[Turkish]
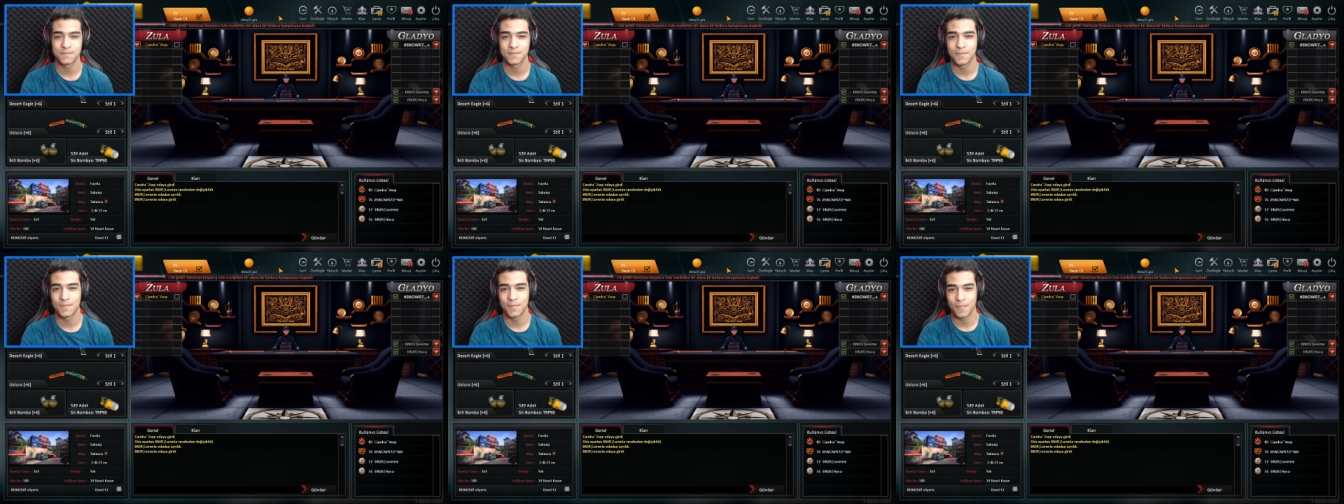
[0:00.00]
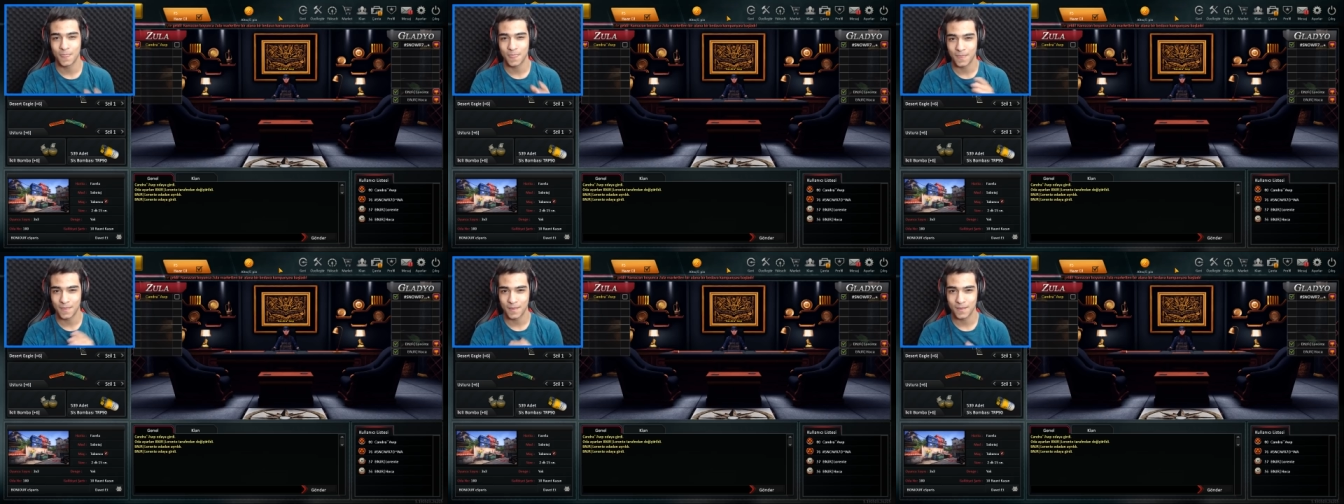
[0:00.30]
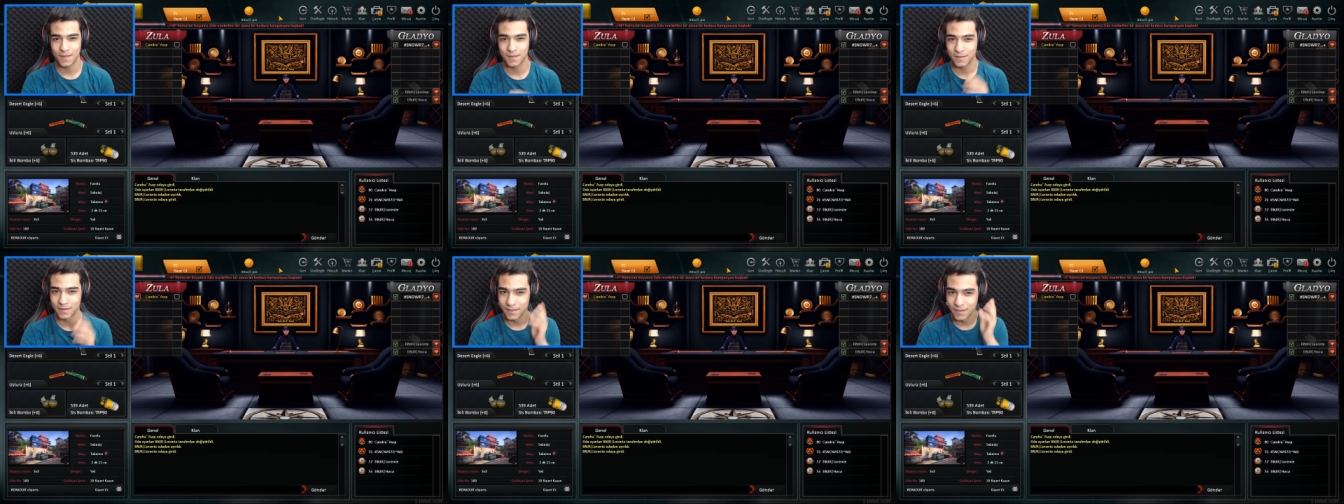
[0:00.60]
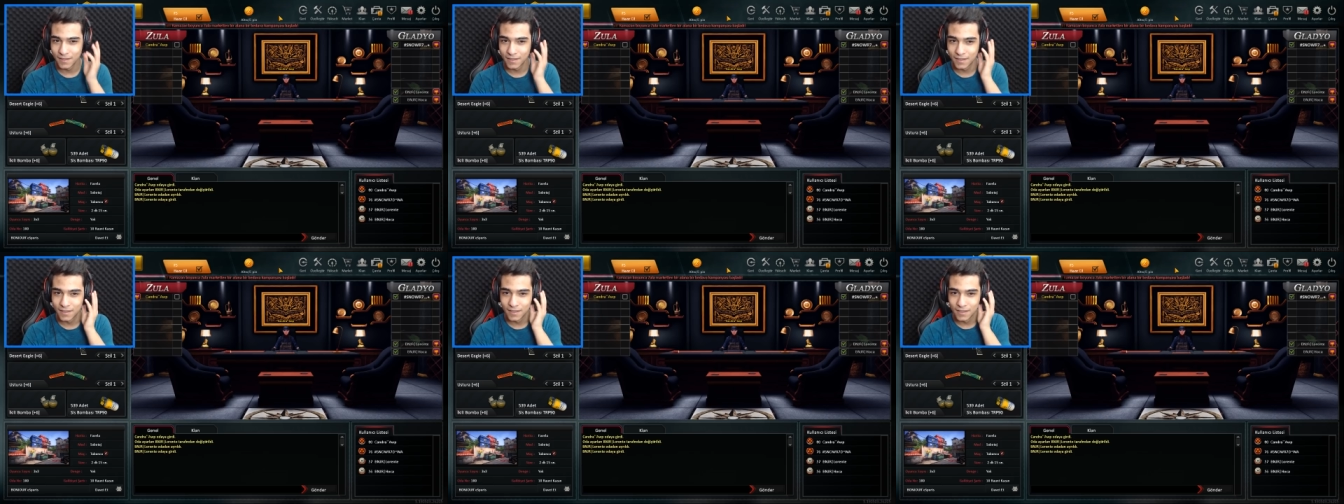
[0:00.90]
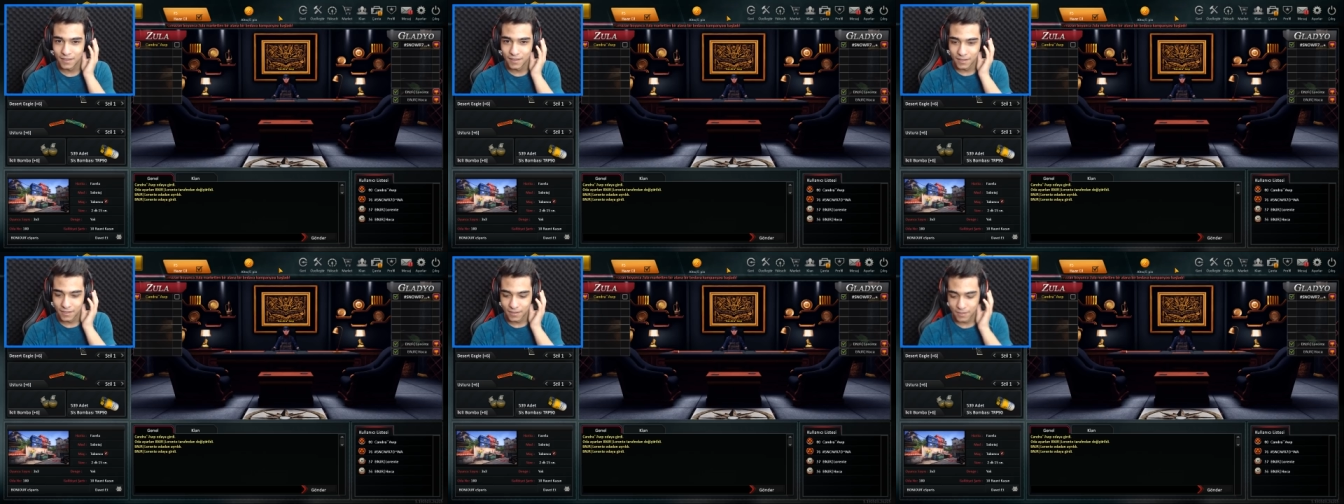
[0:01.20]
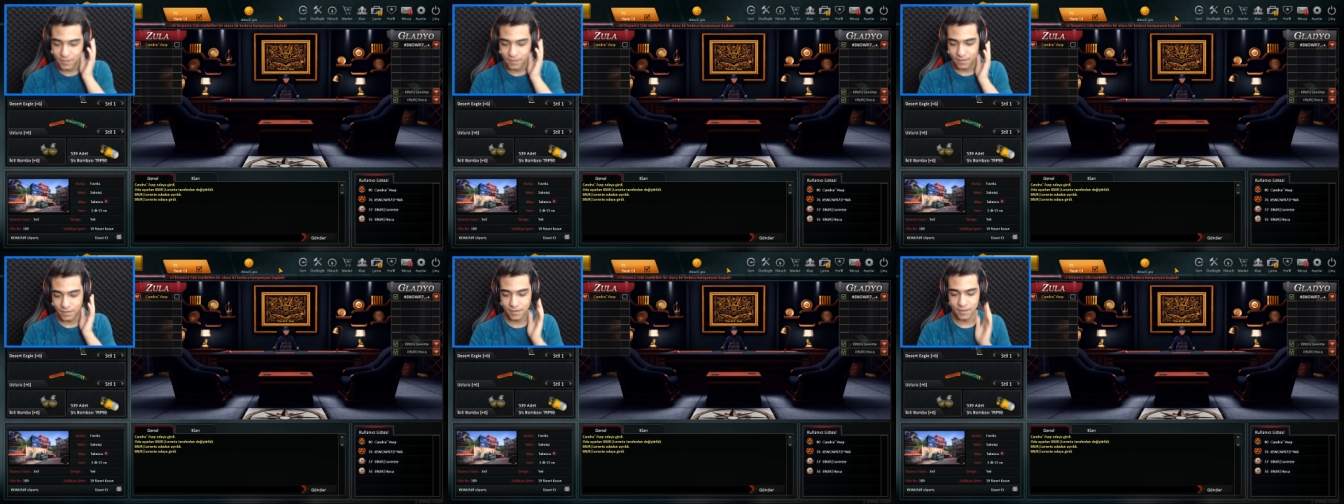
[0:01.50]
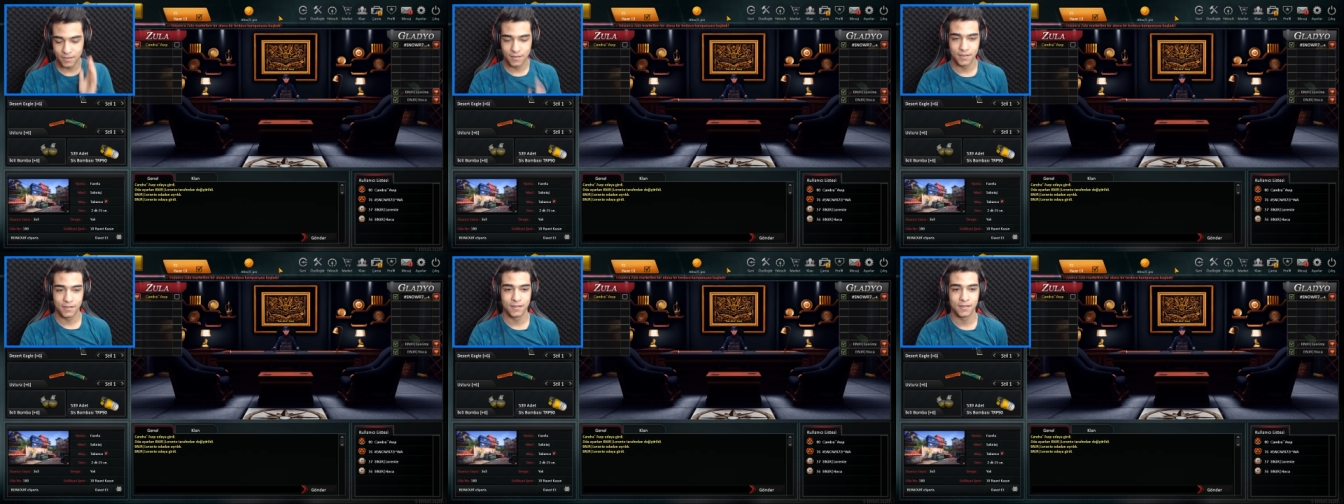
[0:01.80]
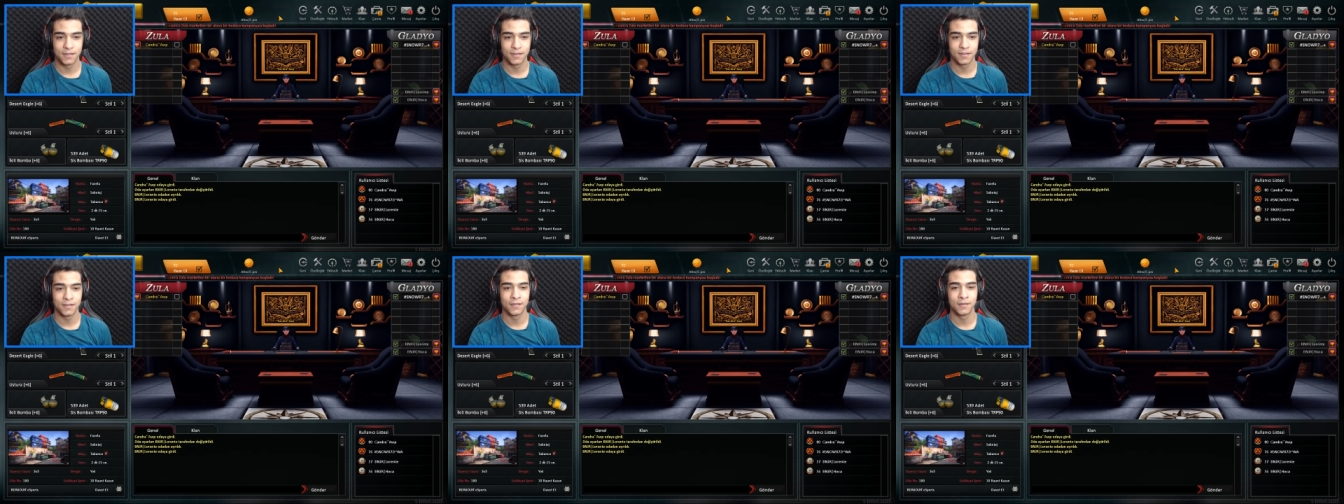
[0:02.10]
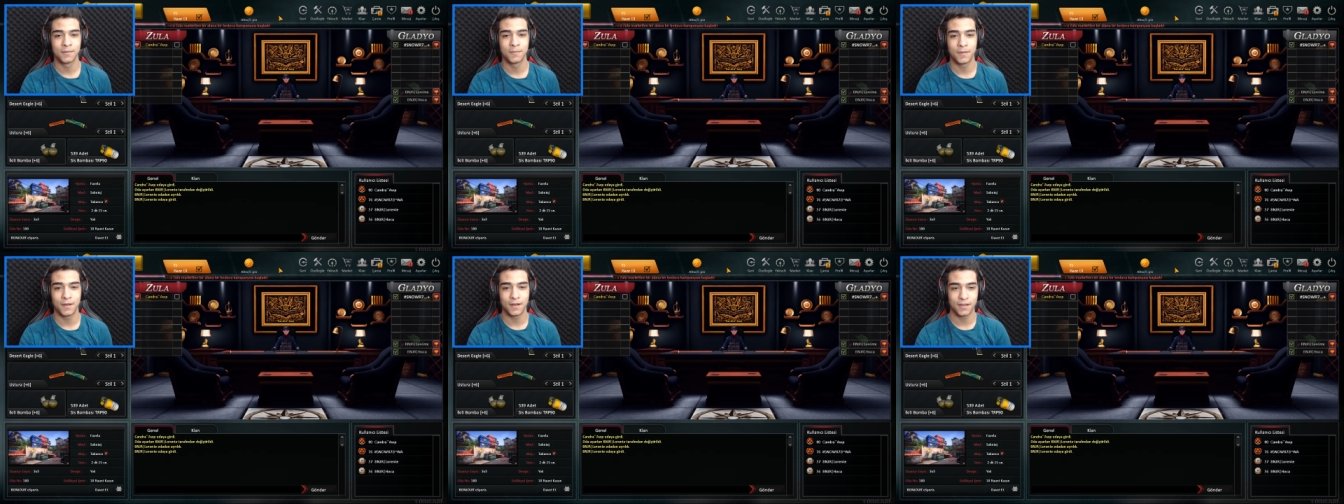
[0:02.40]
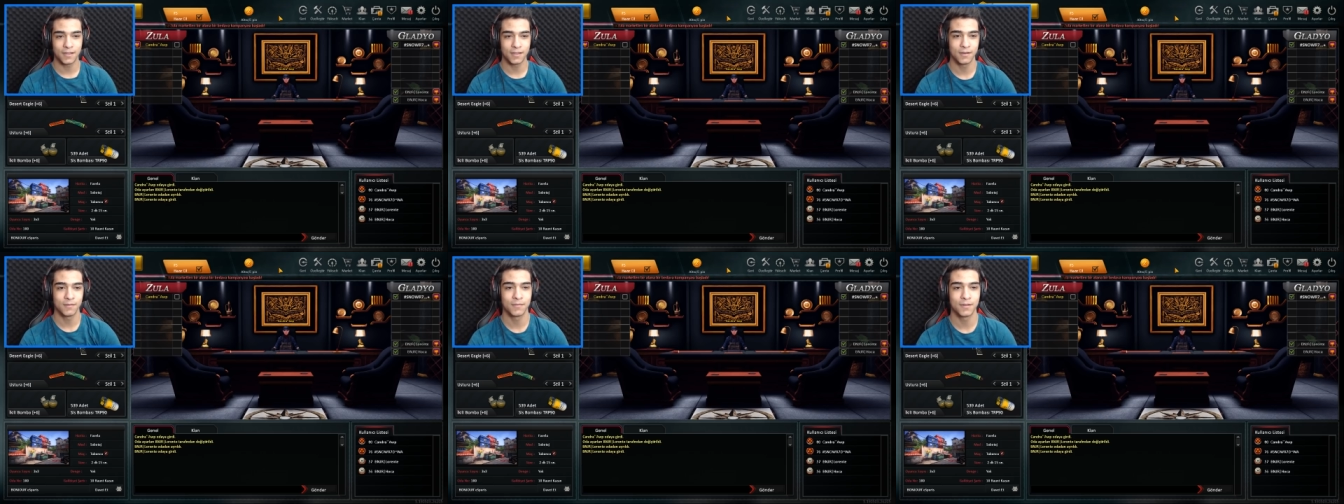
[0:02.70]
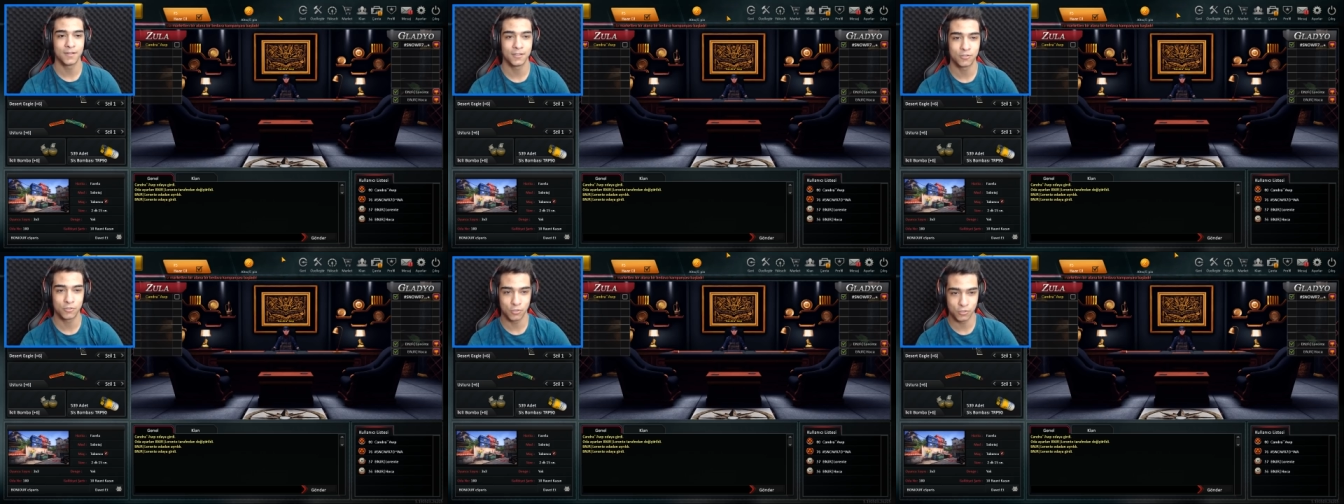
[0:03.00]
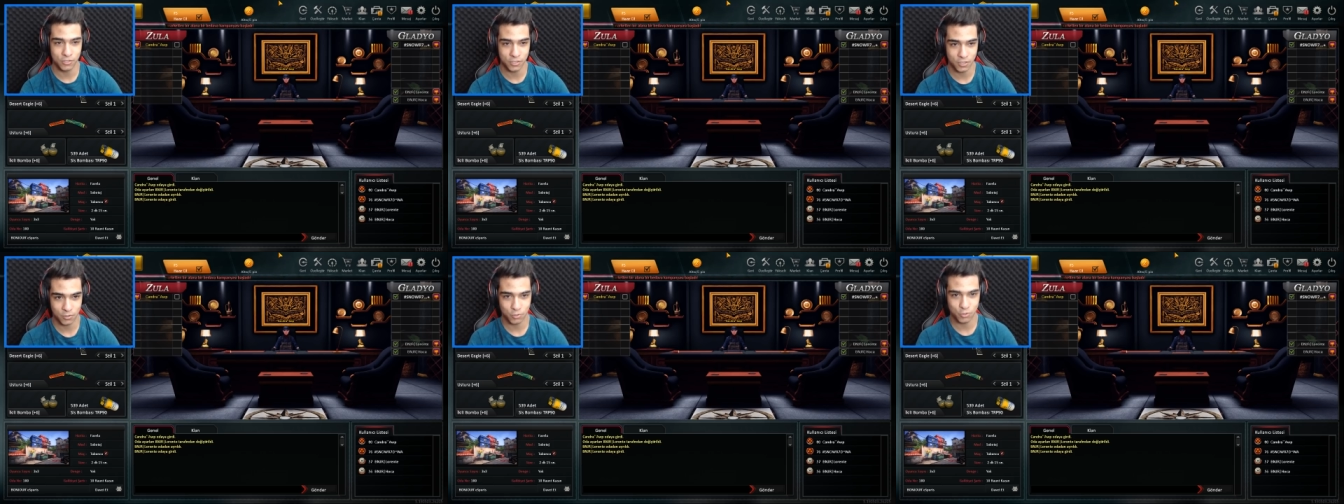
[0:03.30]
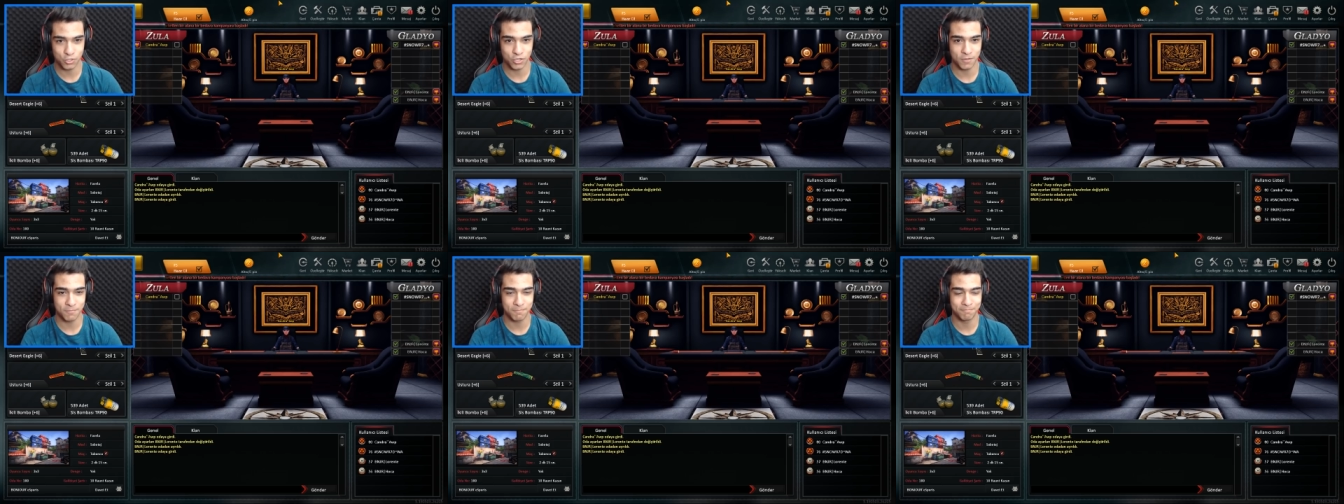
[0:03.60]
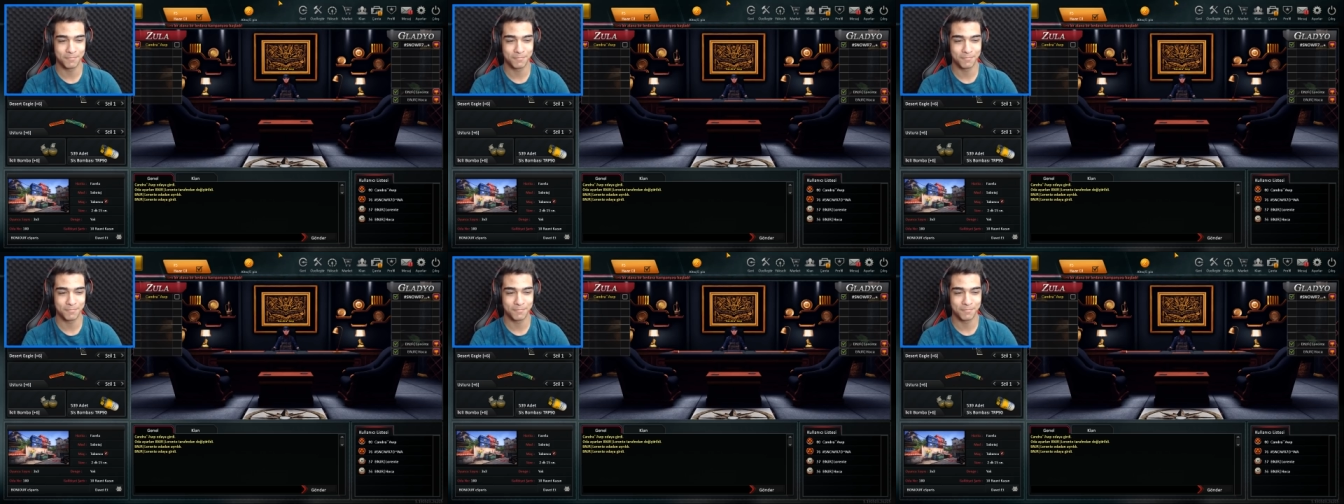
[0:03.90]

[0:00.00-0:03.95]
Hoş bulduk. Hoş bulduk. Ee, bakalım nasıl olacak hocam.